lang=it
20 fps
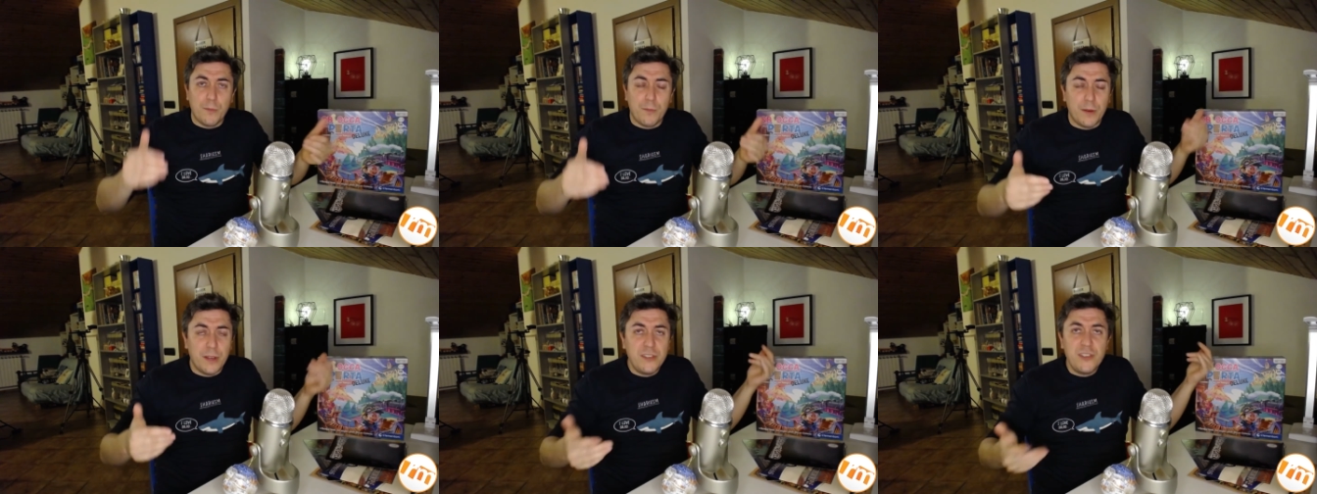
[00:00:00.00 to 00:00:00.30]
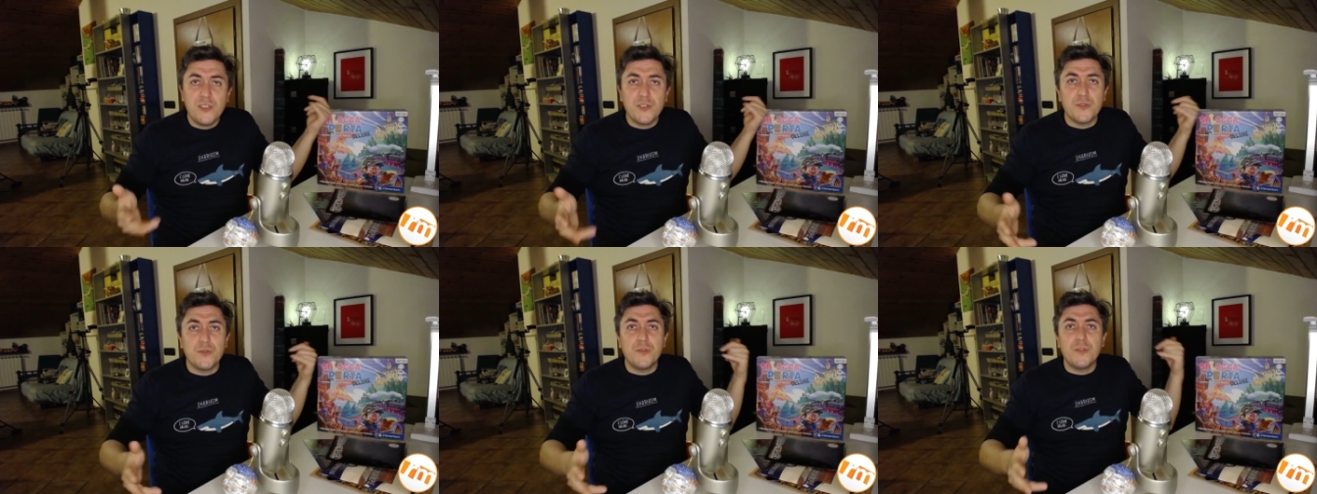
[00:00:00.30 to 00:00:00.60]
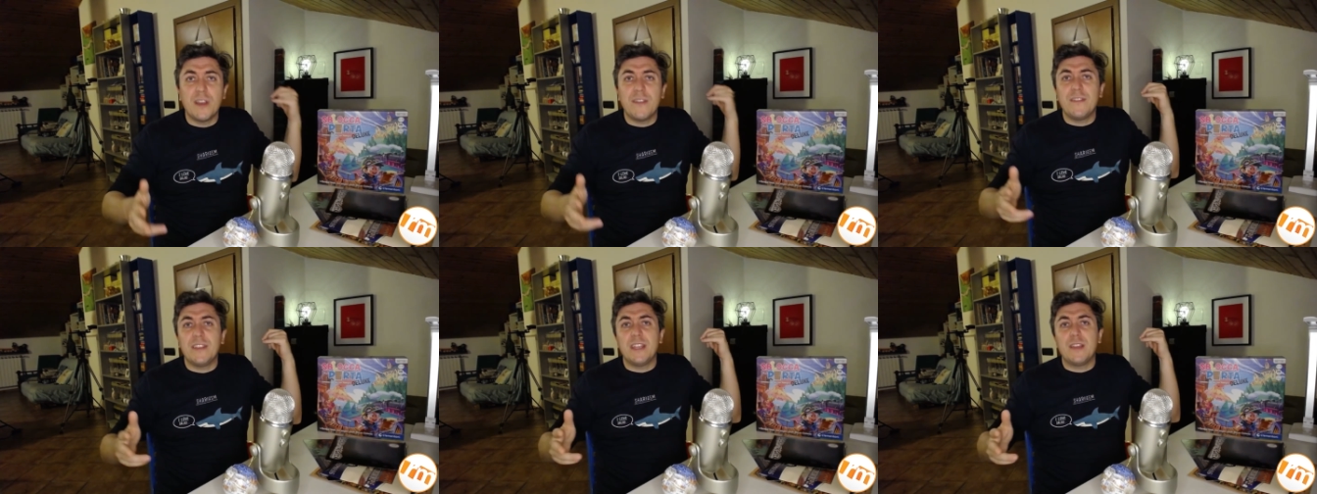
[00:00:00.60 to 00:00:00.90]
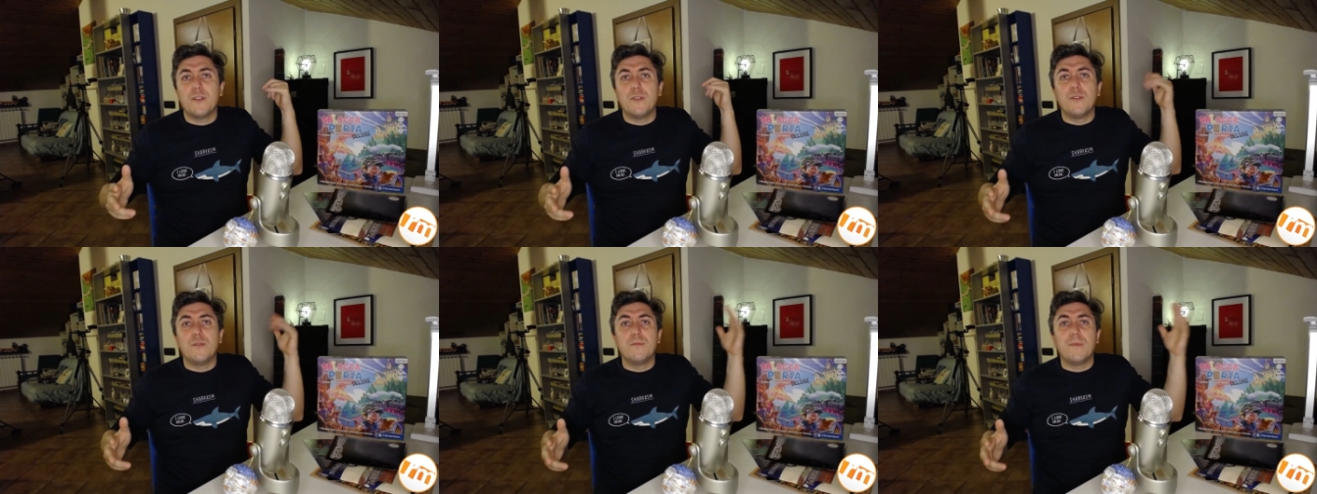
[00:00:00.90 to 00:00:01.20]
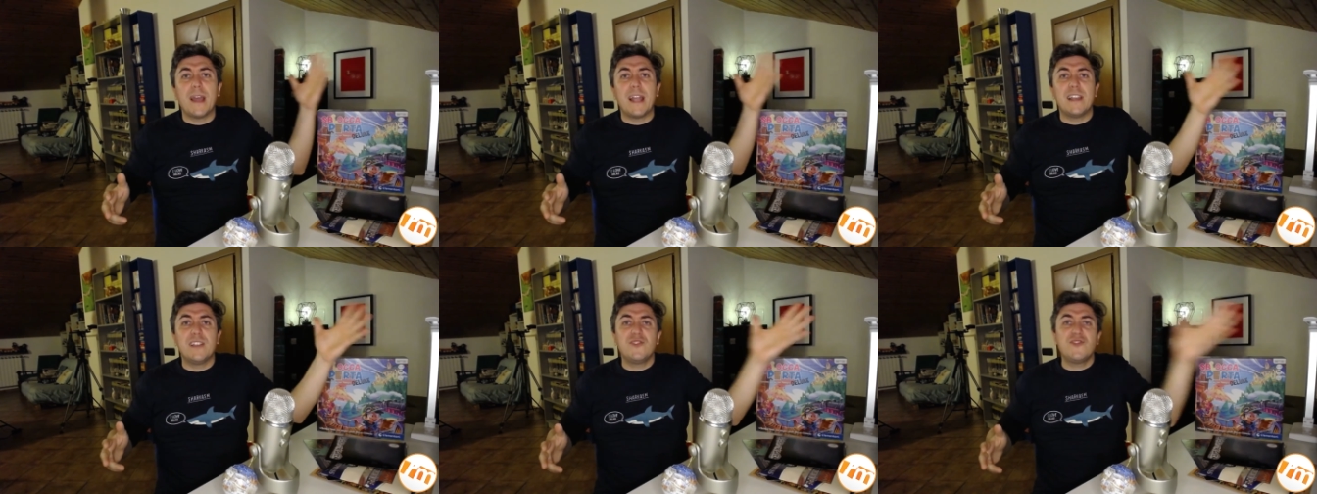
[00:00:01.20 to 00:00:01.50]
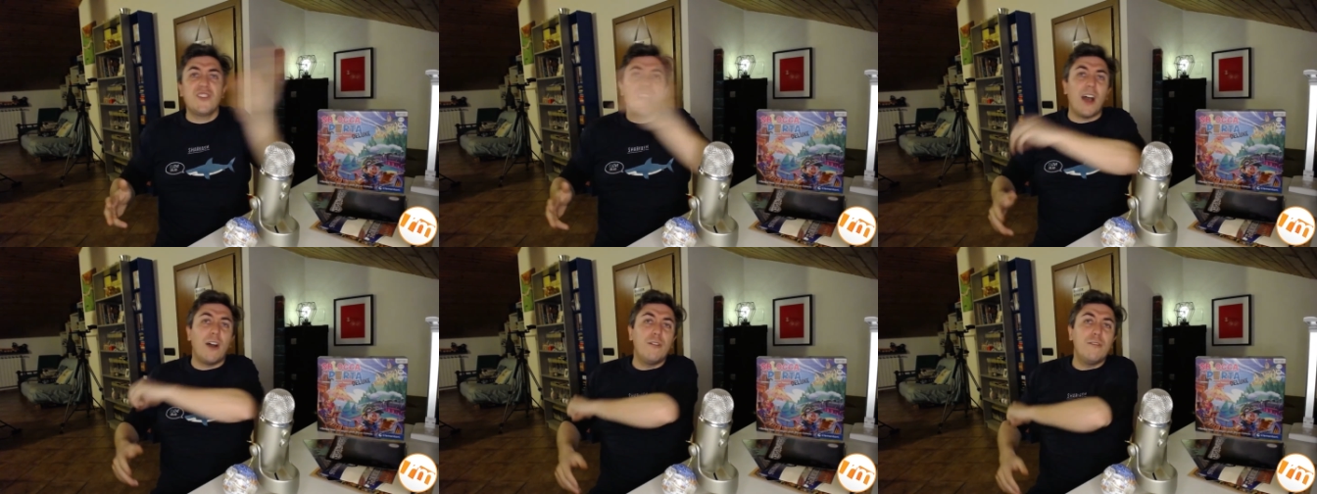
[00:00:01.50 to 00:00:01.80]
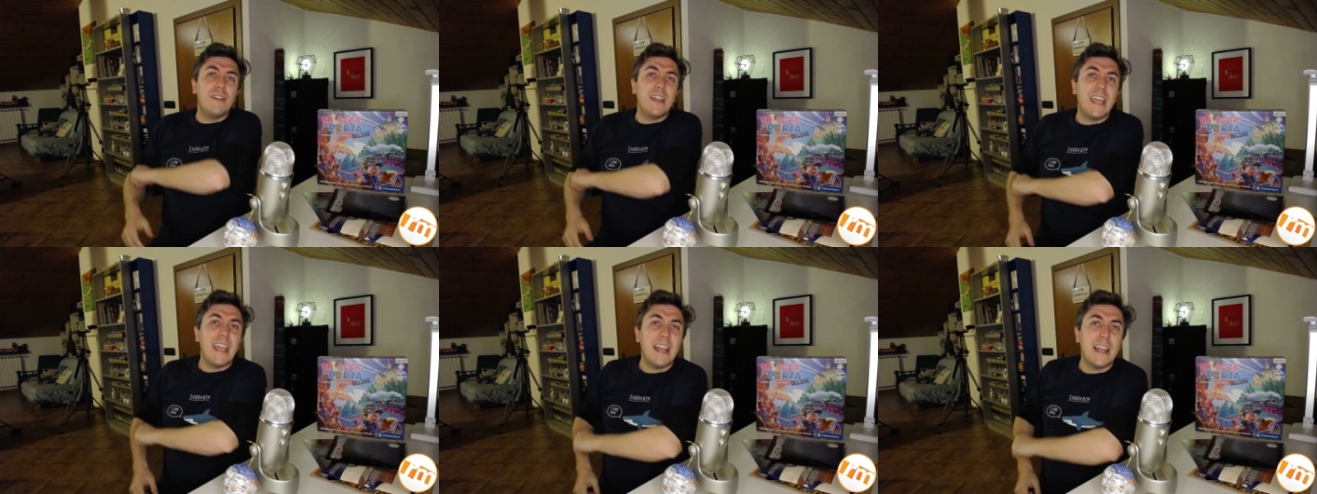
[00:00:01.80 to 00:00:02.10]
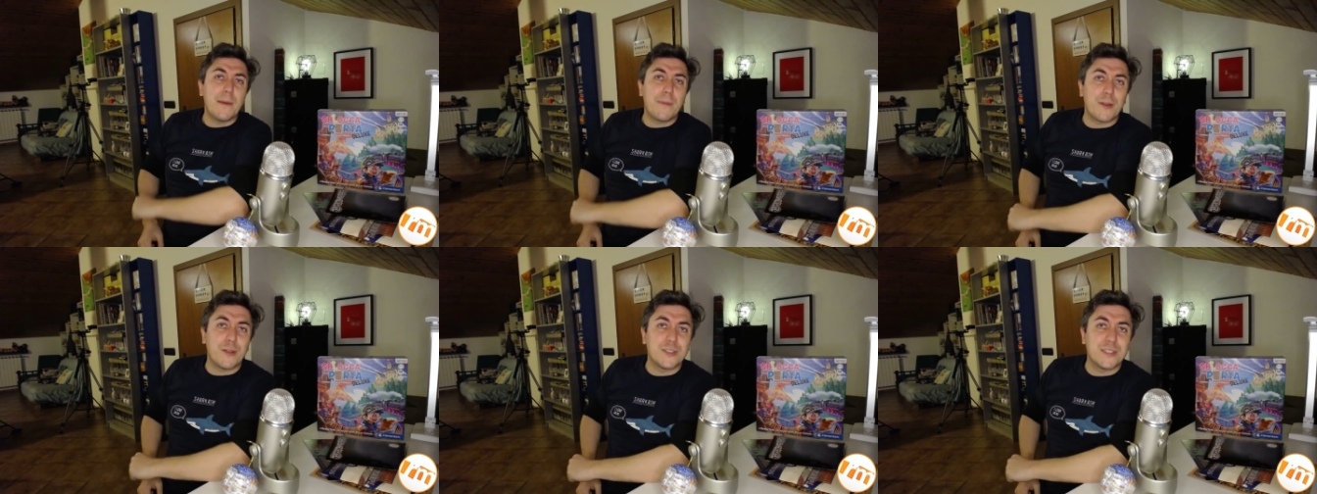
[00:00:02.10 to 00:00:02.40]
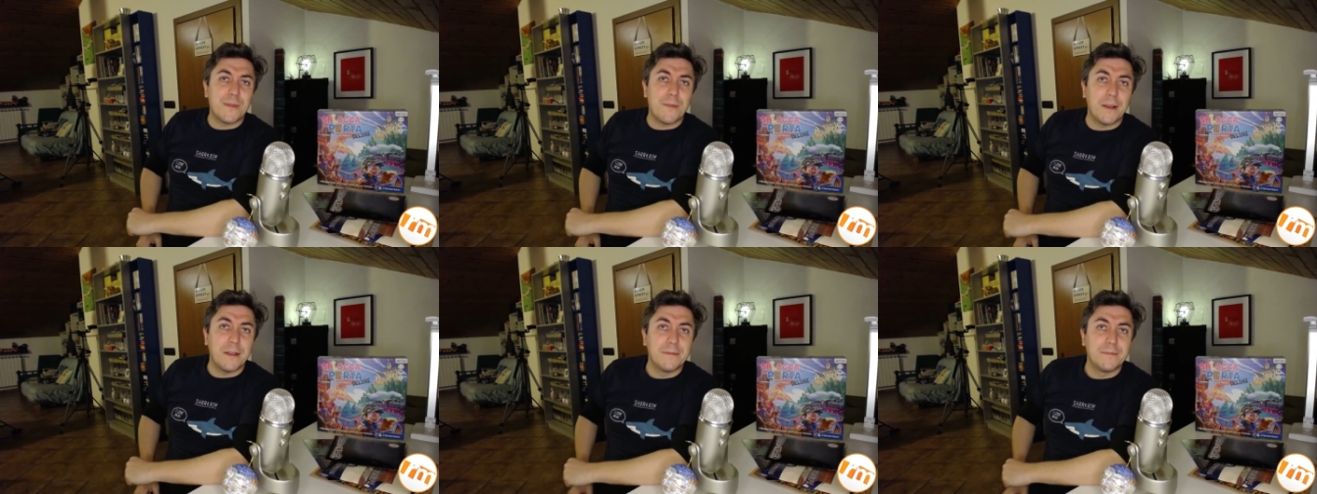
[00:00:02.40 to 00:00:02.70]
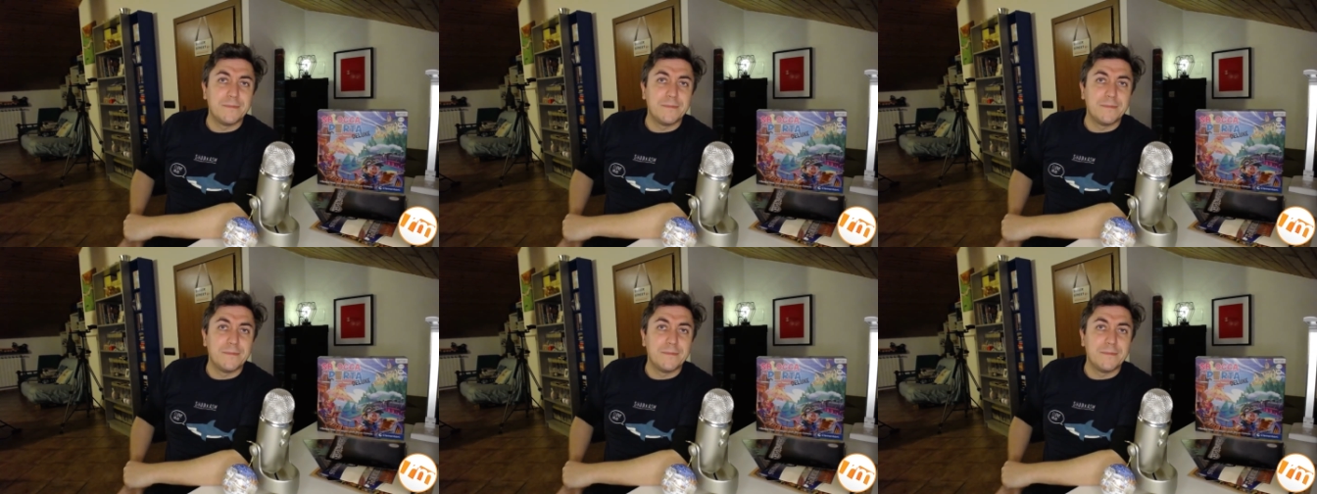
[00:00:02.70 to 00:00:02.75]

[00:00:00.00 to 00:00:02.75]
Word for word: pollice giù e vi dico un bel ciao e alla prossima!